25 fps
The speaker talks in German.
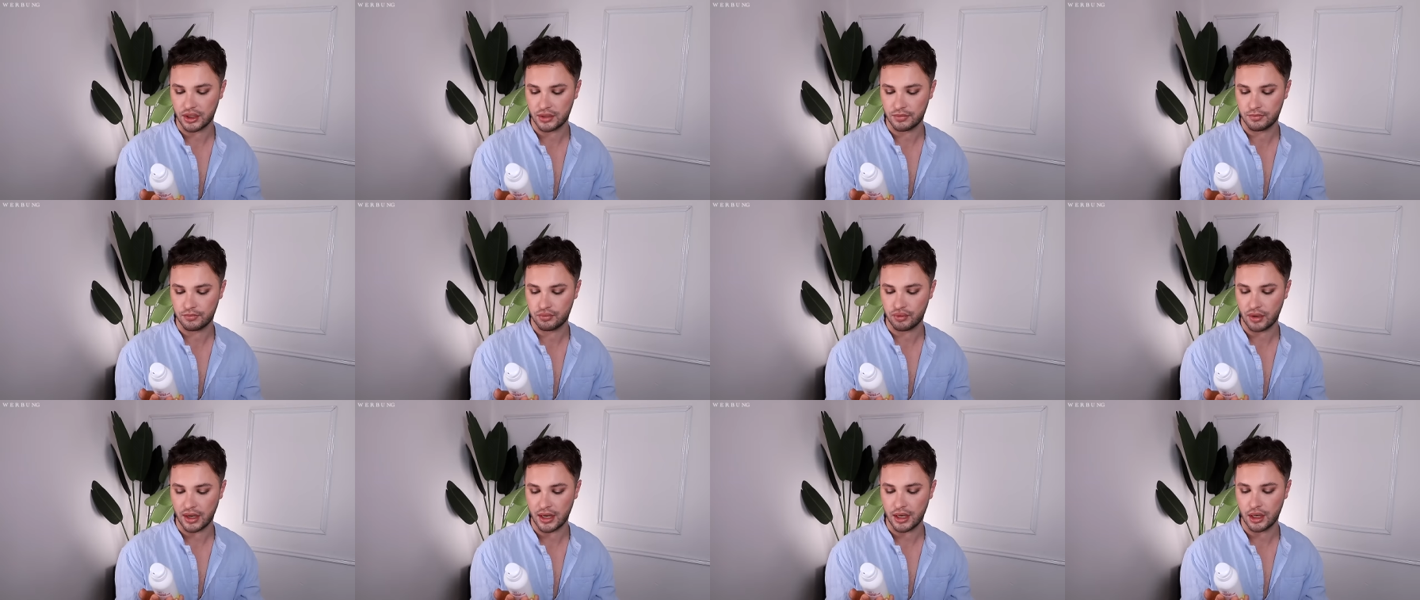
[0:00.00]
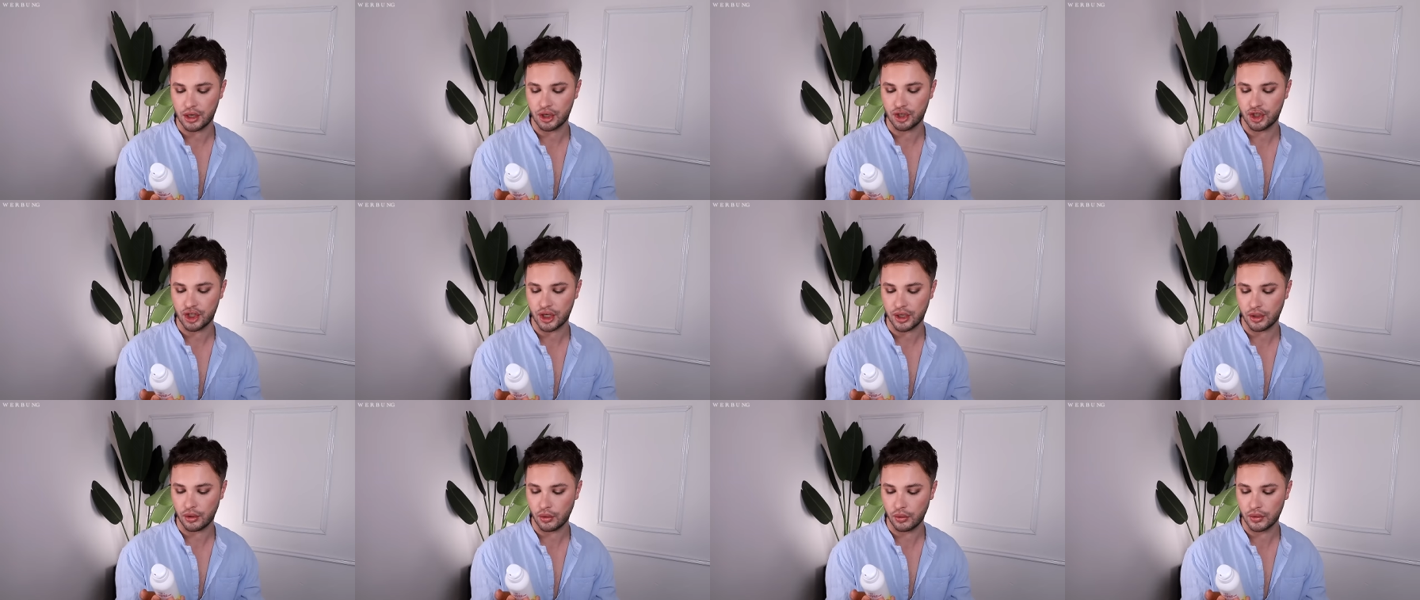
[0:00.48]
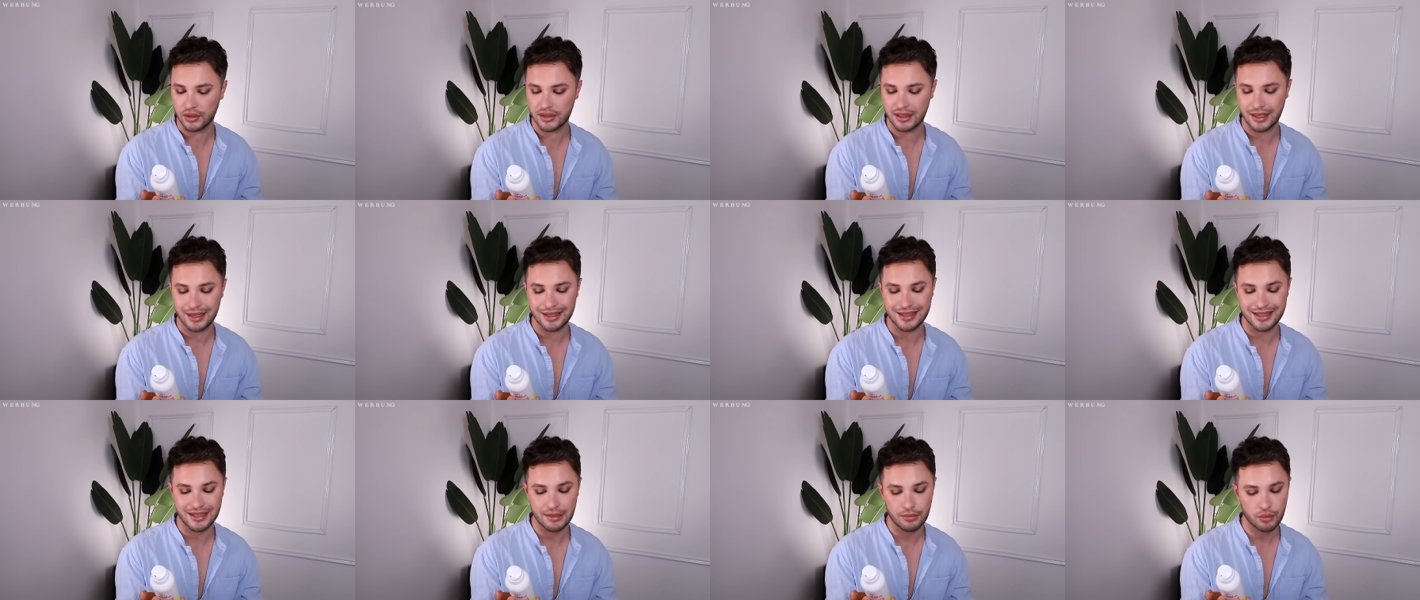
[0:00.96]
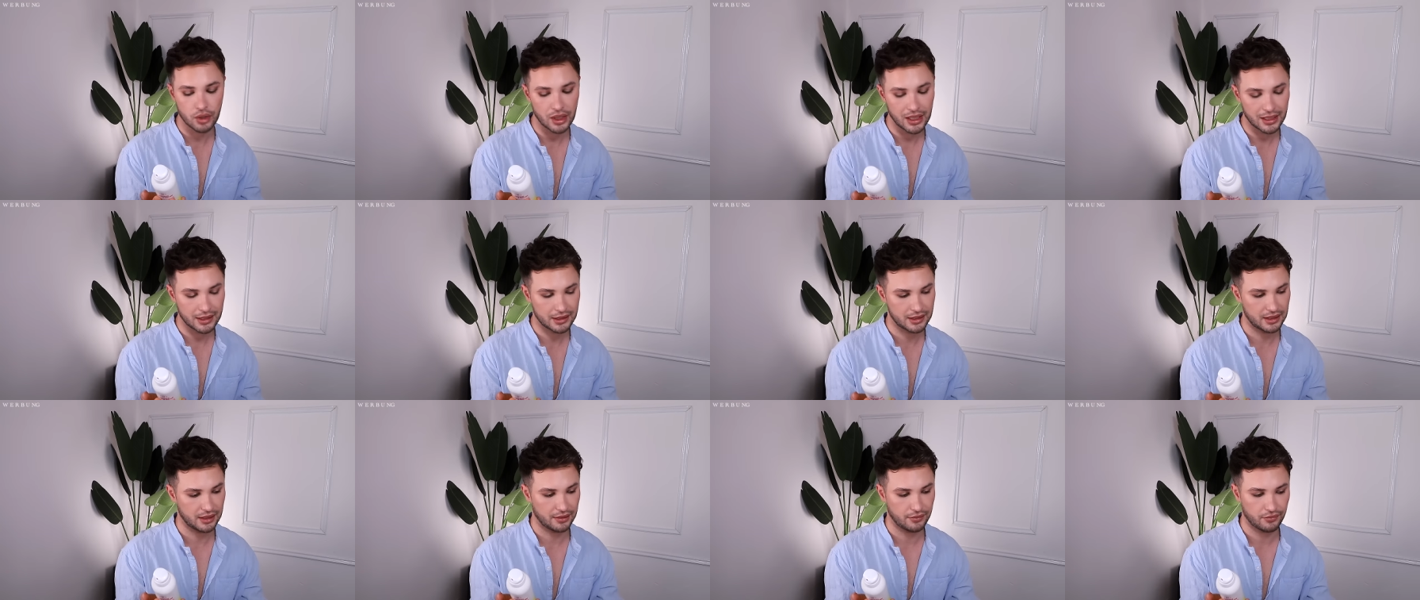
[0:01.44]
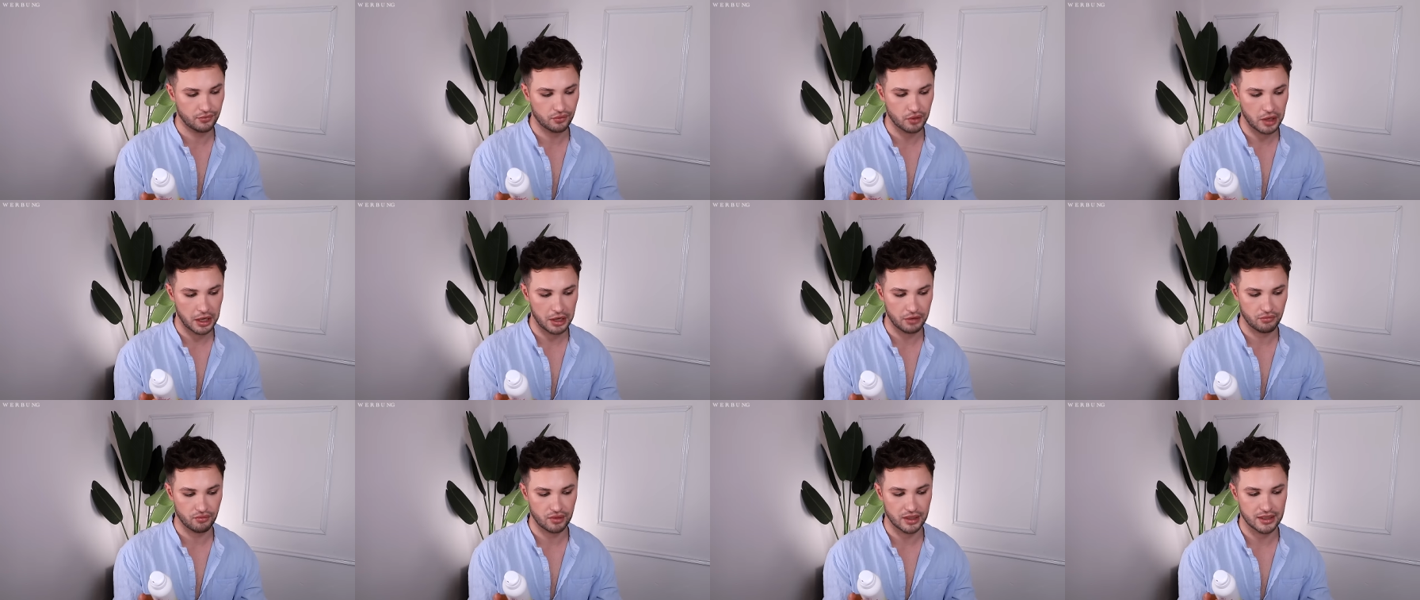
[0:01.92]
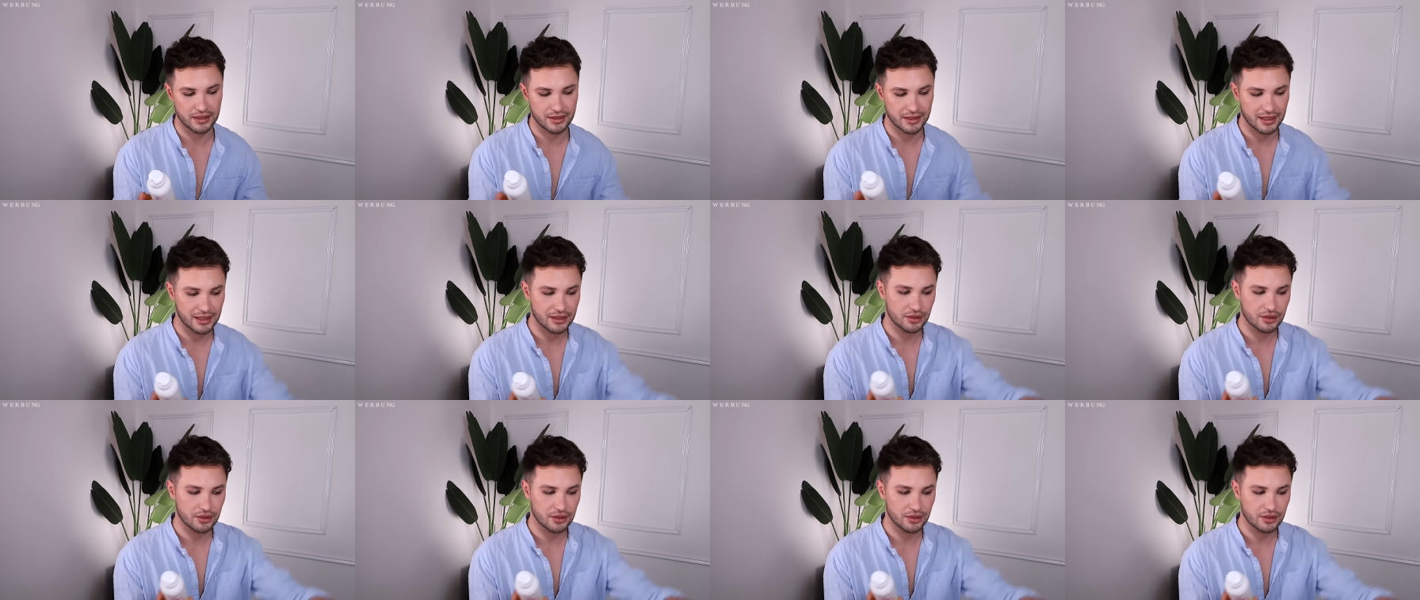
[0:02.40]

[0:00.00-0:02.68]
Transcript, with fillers: Spray Cerosa 87 Fragrance.